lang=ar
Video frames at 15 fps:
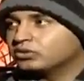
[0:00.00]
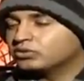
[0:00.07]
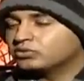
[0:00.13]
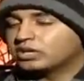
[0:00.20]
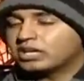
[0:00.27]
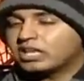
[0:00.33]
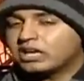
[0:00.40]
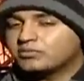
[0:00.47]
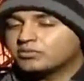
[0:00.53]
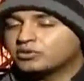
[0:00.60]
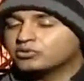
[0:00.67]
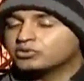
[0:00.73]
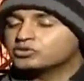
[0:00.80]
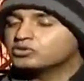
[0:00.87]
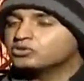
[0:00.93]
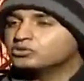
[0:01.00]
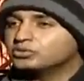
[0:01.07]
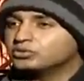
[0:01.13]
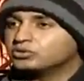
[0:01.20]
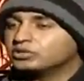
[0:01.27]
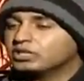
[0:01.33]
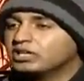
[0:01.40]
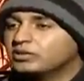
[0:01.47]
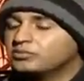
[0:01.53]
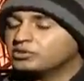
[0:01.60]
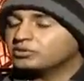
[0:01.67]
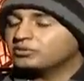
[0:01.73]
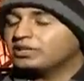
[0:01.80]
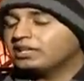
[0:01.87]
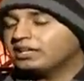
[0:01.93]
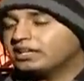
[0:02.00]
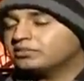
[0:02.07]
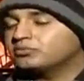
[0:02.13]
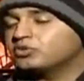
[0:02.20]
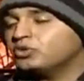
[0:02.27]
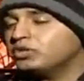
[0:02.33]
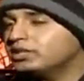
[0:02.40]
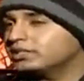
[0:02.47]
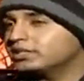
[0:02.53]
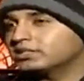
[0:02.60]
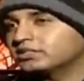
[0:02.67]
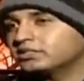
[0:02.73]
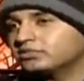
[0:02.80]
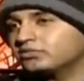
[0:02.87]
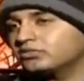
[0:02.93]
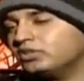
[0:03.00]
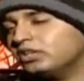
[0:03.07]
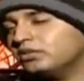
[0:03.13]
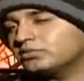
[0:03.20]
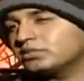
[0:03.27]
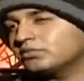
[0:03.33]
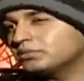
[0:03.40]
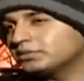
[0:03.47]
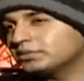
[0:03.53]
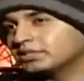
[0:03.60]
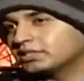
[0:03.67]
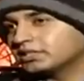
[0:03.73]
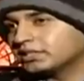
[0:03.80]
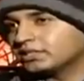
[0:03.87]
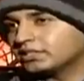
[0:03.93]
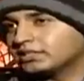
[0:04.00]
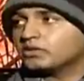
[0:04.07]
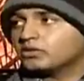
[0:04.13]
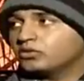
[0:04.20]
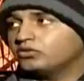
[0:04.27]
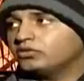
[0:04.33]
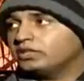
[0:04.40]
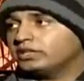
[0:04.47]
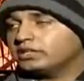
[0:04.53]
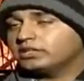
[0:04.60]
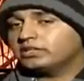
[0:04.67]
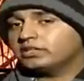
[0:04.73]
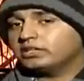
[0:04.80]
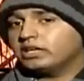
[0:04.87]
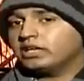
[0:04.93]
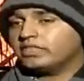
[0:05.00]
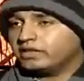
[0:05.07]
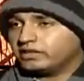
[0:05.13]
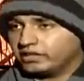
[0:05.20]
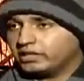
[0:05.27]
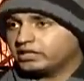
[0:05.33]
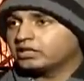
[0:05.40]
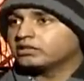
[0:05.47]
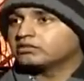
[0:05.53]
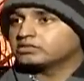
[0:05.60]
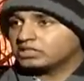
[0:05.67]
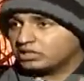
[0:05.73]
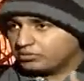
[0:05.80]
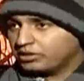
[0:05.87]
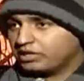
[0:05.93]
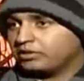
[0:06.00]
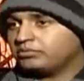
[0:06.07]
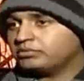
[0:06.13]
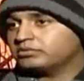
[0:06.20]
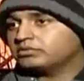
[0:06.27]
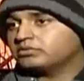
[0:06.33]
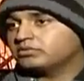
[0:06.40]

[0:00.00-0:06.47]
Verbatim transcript: وكلامك واسلوبك وتعاملك مع العالم كلها تختلف كلها بسبب التدخين وفي الاخير اذاني انا شباب